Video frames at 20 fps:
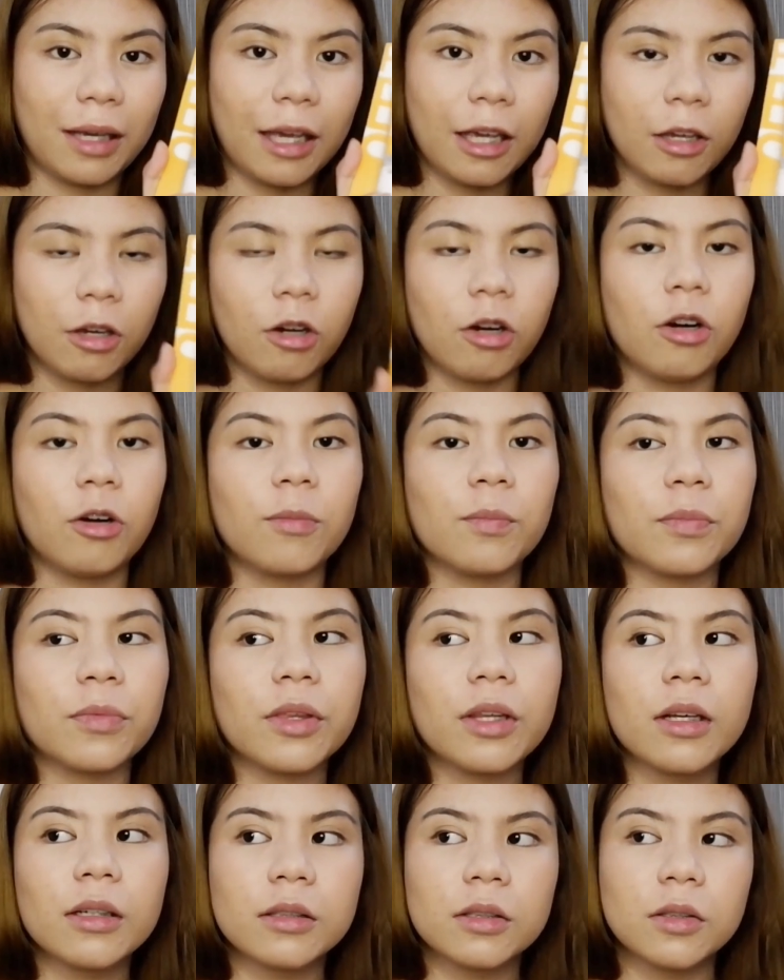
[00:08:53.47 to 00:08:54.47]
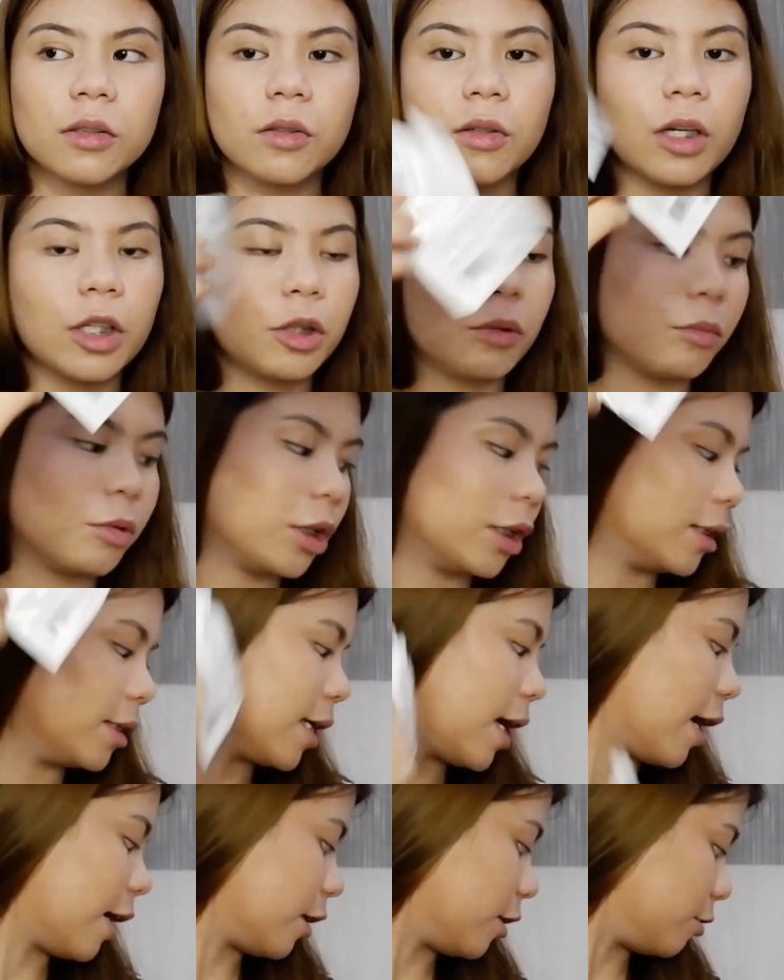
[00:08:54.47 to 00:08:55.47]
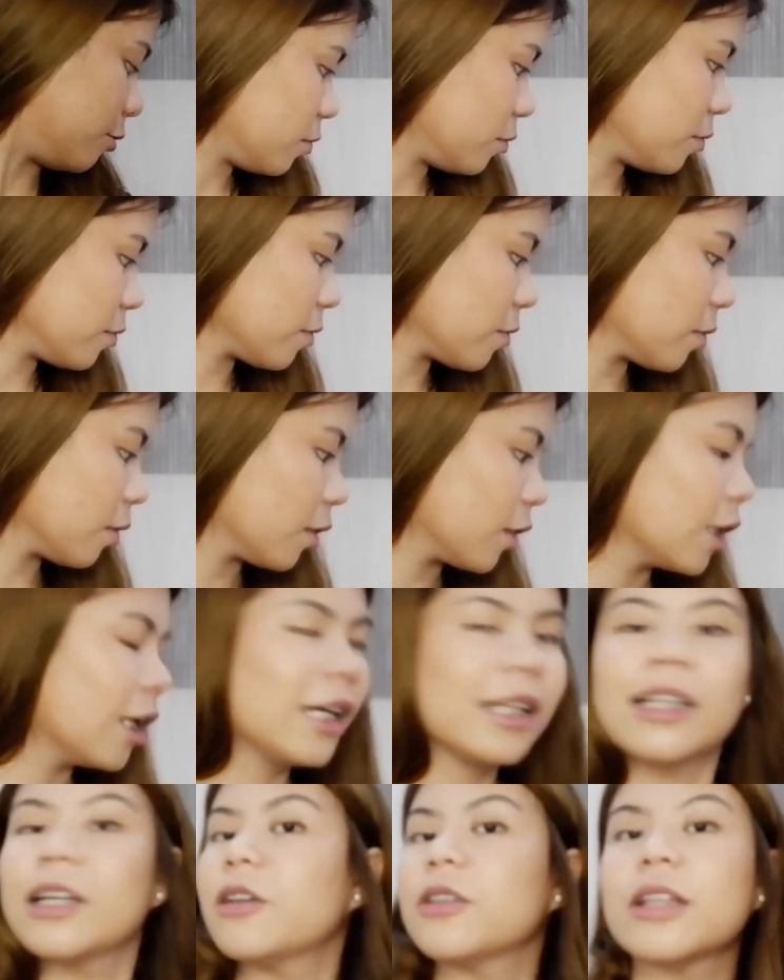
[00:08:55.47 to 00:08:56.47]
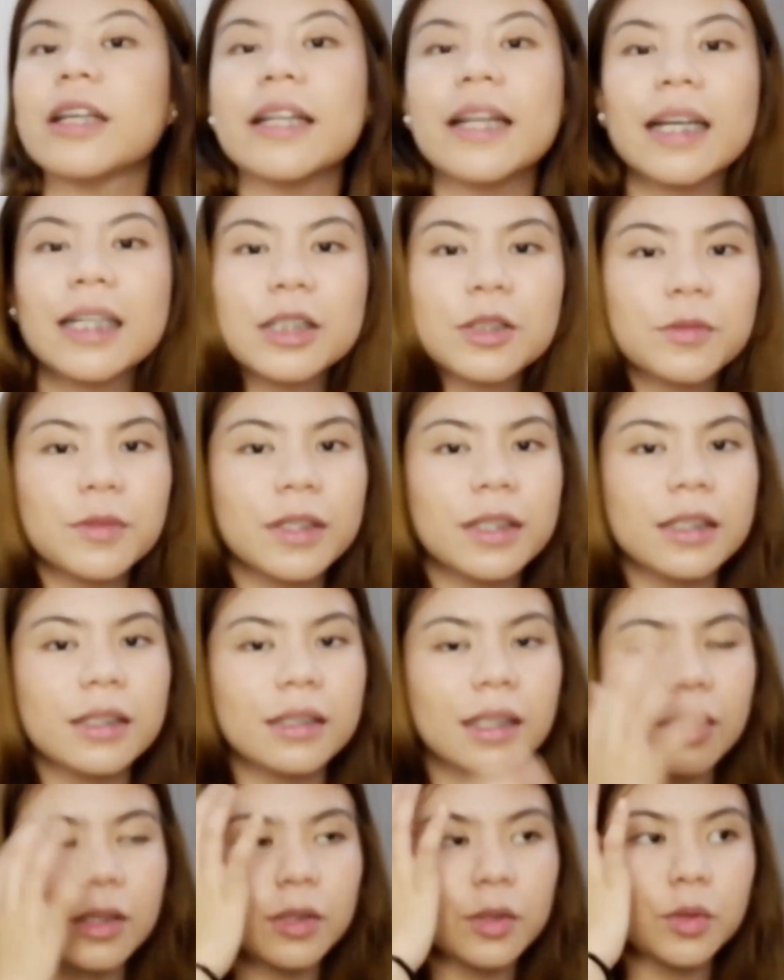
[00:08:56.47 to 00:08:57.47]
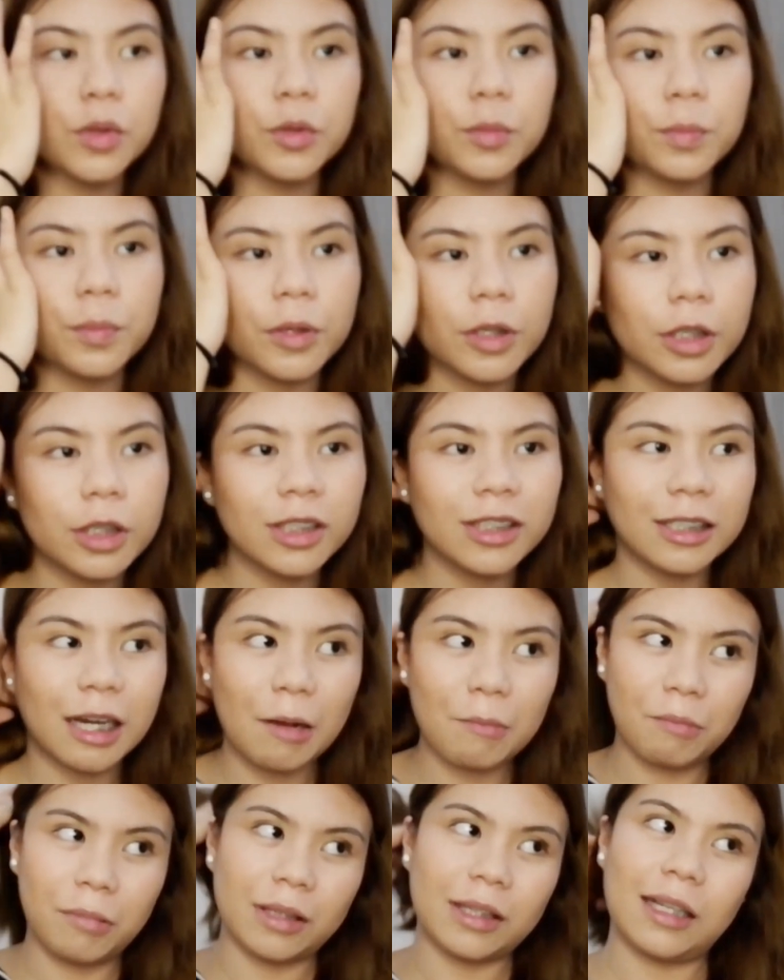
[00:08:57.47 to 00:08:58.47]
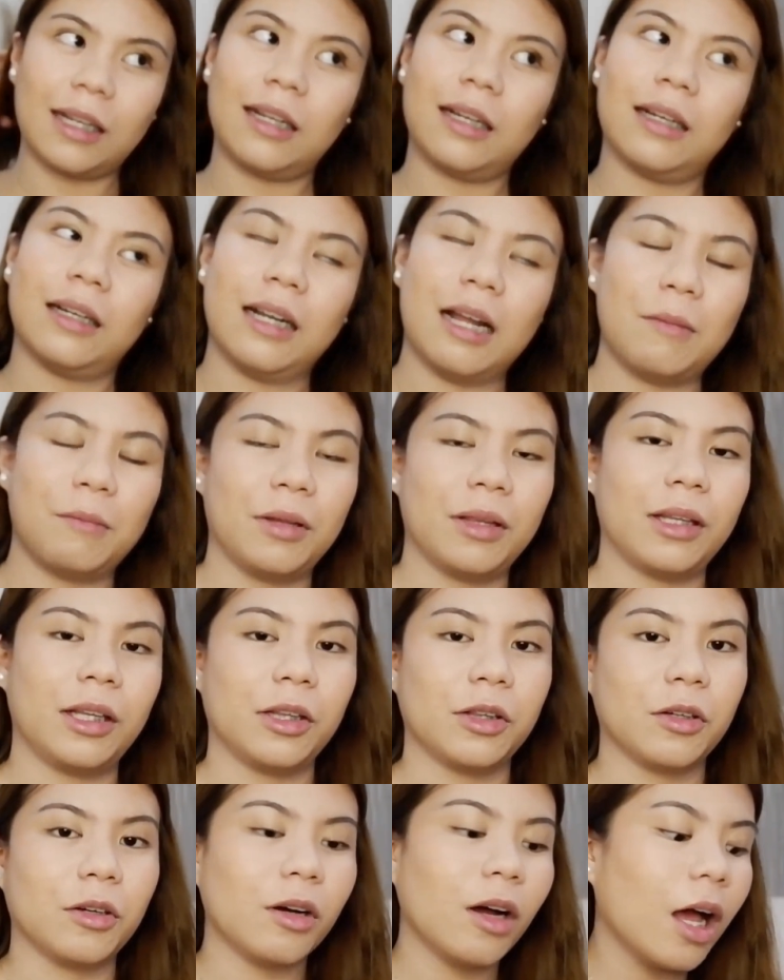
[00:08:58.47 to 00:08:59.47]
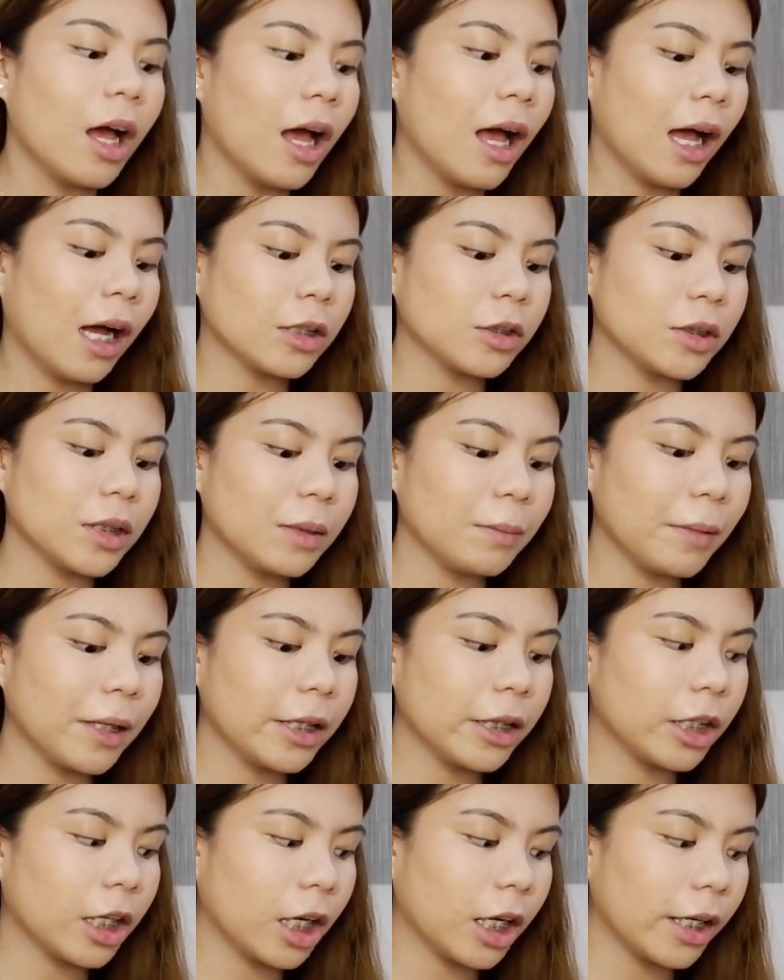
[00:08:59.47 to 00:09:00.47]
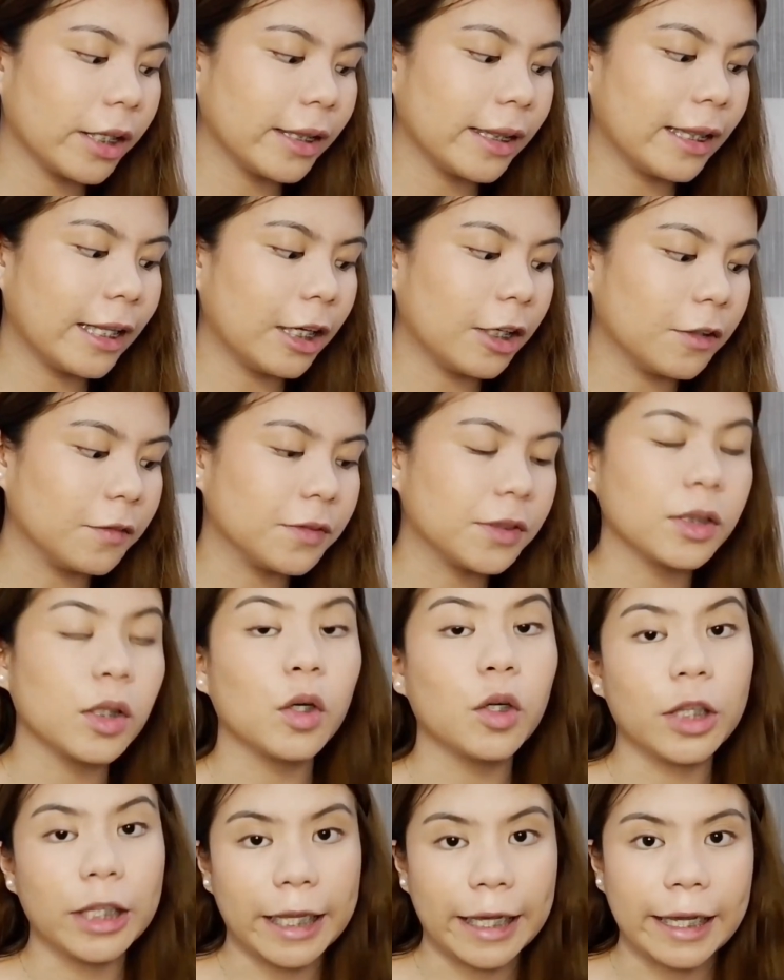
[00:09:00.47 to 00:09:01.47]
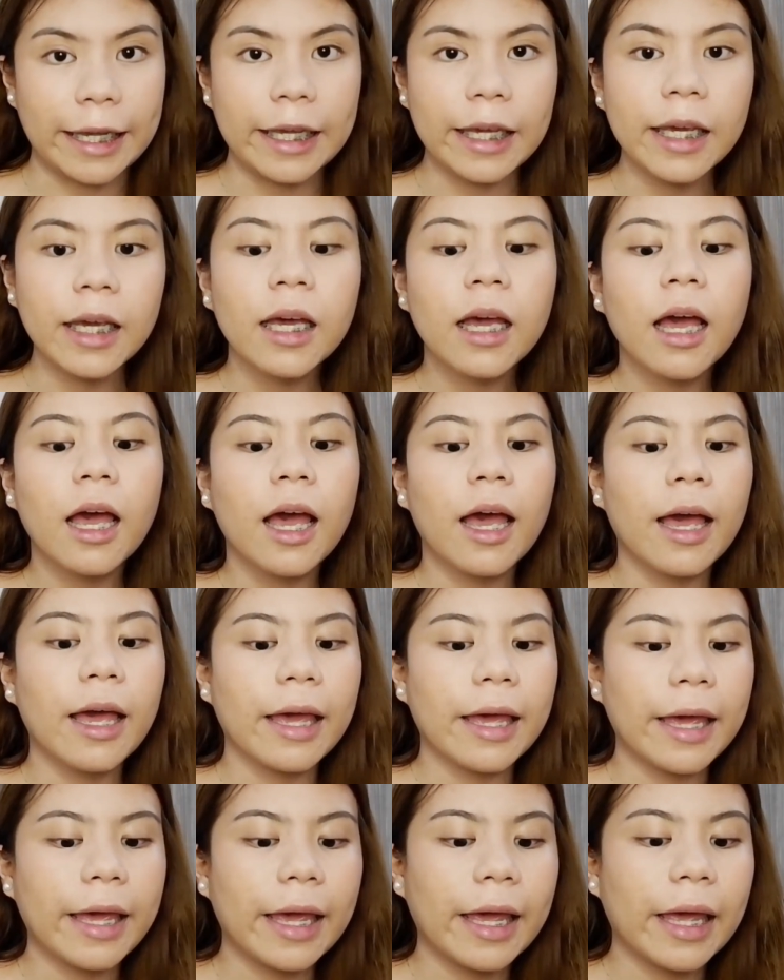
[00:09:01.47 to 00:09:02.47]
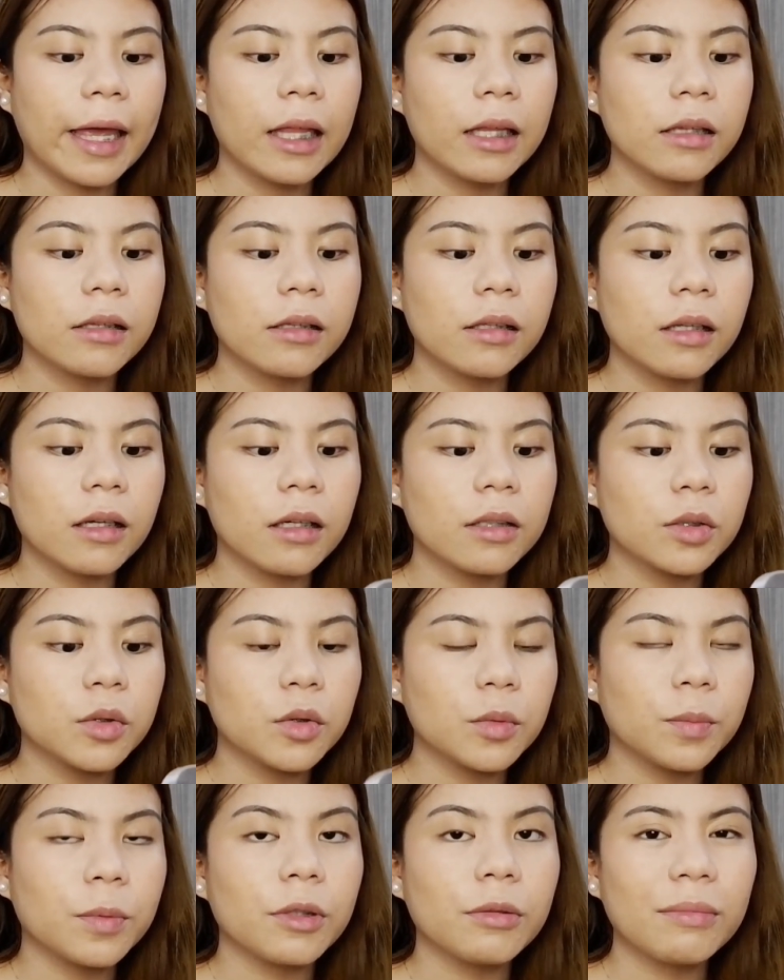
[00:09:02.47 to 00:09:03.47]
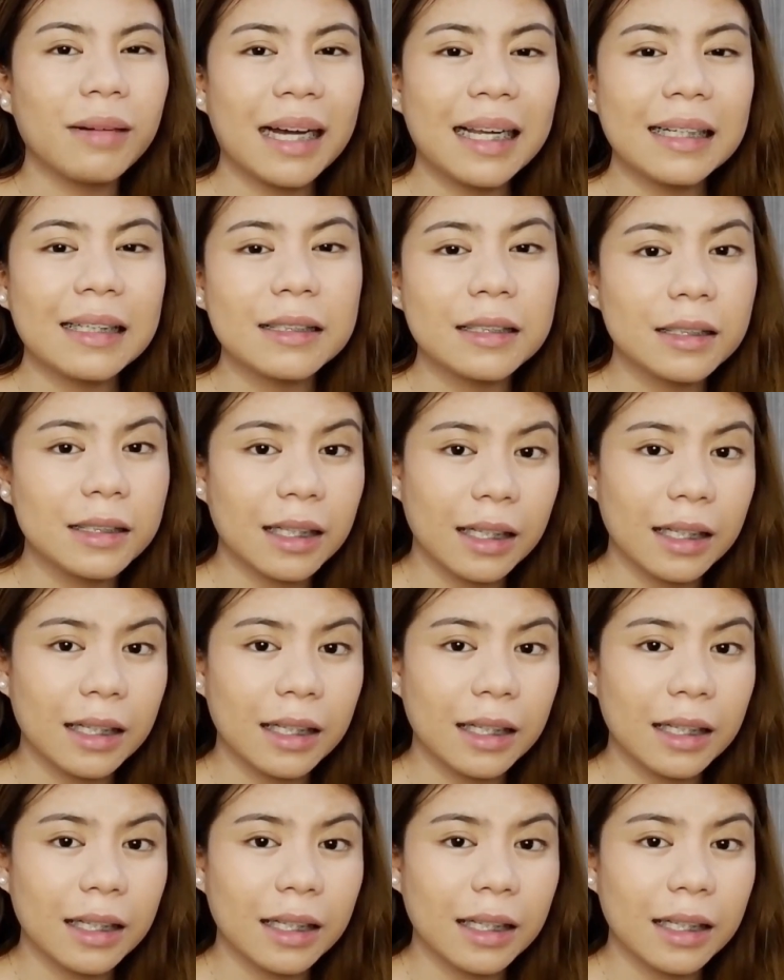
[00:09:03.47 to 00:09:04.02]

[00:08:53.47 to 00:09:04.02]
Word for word: magbigay ko. So, ito muna sa akin. Now, the next one is, ito super champa talaga namin dito. Actually, my dad loves Olay. And super mahal